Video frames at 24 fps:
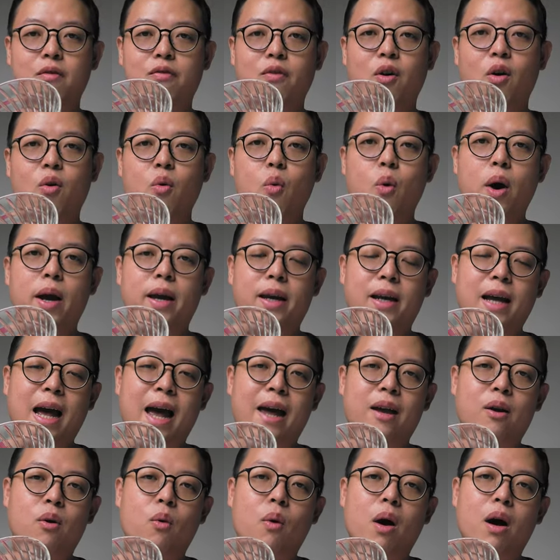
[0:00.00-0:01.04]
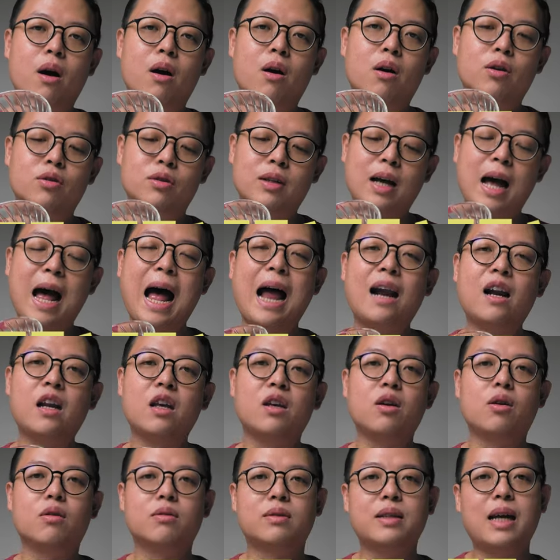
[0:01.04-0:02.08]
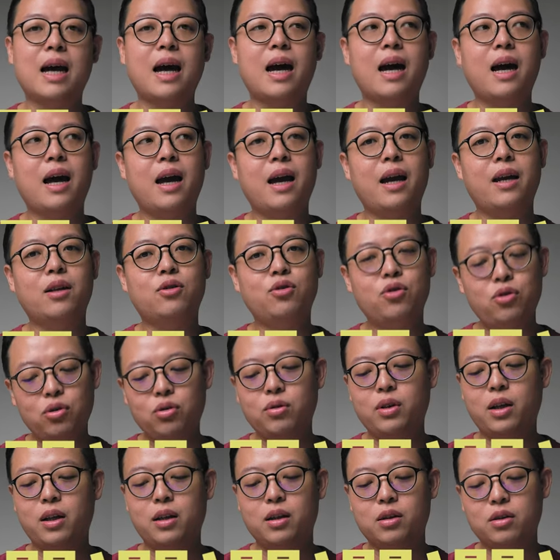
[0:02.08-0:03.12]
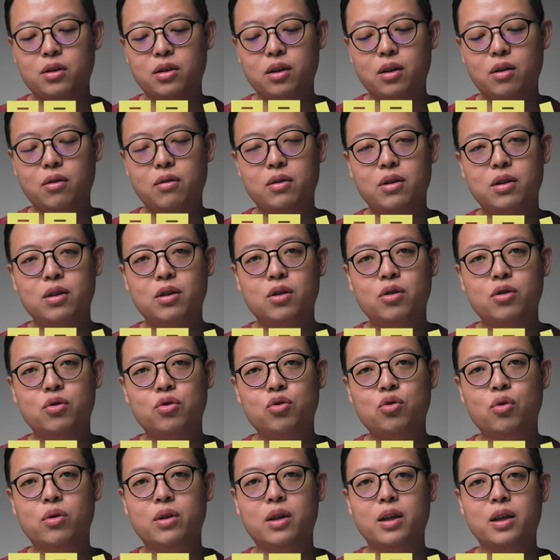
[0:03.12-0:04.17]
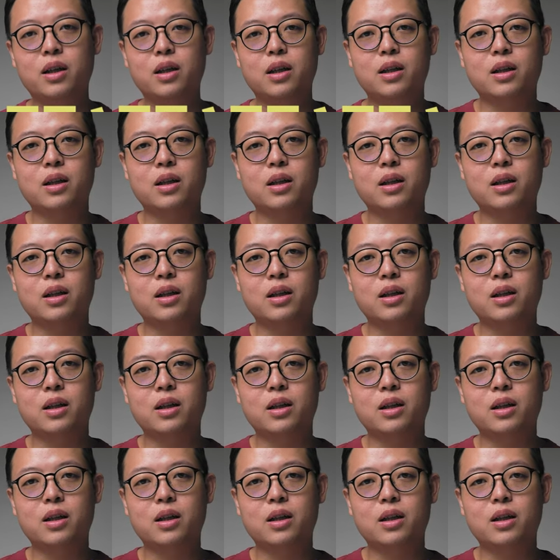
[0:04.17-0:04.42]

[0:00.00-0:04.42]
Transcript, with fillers: 风味开关哦，就是哈利有在去年的时候呢做的一